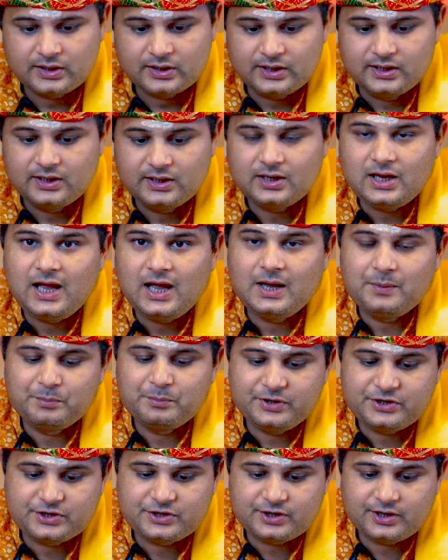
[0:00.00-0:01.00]
कि न
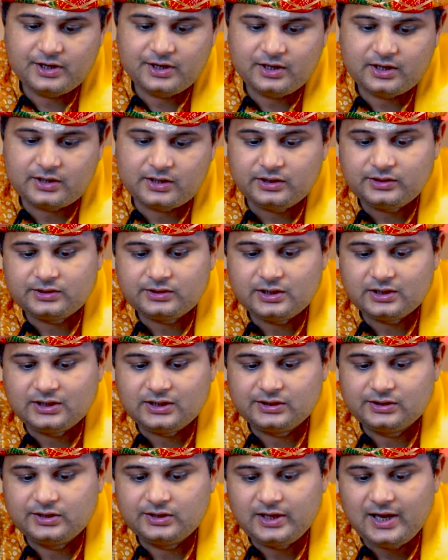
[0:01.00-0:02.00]
मिश्री कृत्य
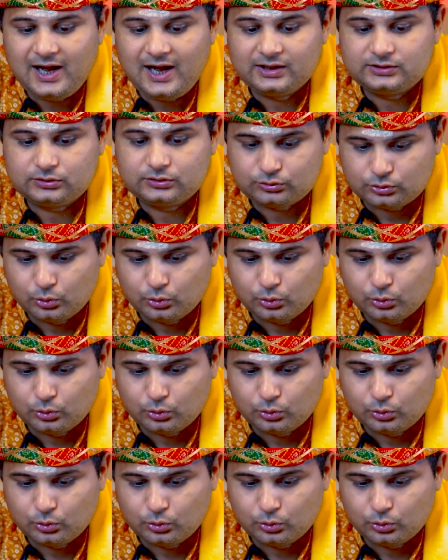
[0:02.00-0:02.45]
दद्या